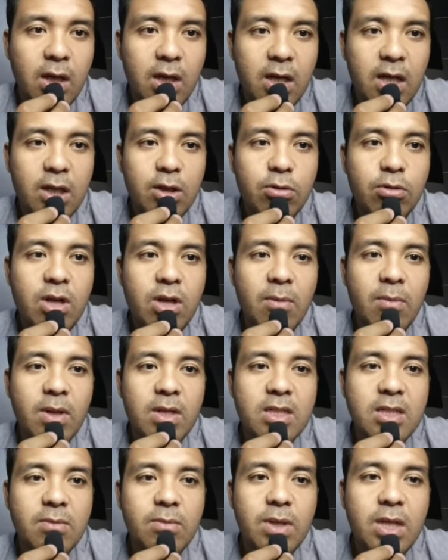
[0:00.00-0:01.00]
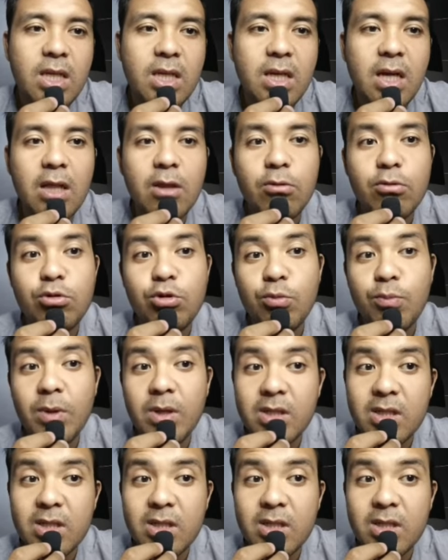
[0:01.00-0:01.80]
itu damage-nya meningkat 7%